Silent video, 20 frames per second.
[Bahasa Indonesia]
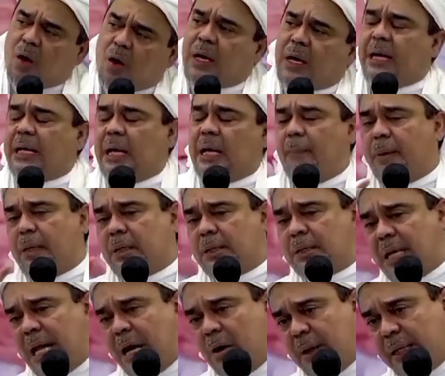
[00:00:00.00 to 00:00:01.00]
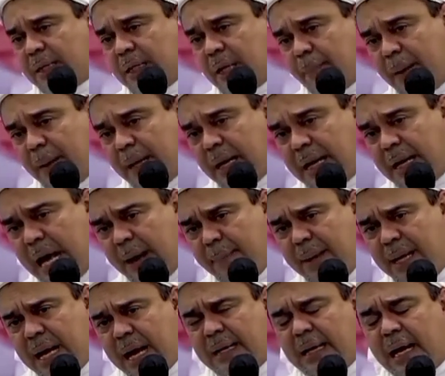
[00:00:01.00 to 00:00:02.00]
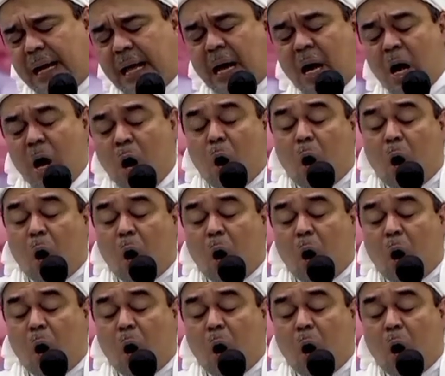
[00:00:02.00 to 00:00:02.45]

orang yang berselawat kepada Nabi adalah